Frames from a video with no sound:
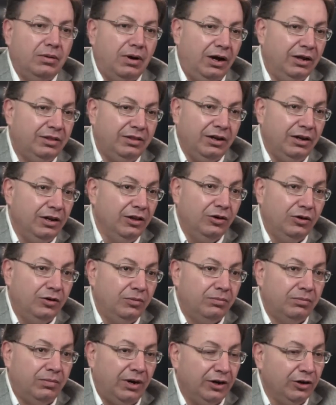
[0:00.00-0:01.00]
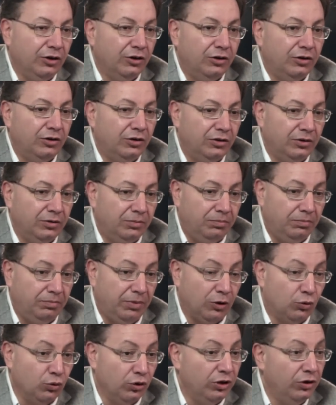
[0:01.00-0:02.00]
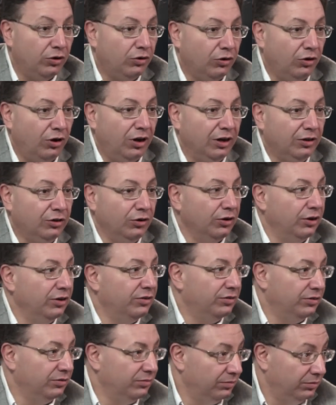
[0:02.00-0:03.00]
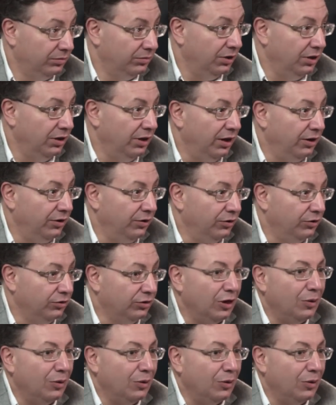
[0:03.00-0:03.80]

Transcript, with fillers: Has tenido varios picudeos con los lectores del diario, ¿no?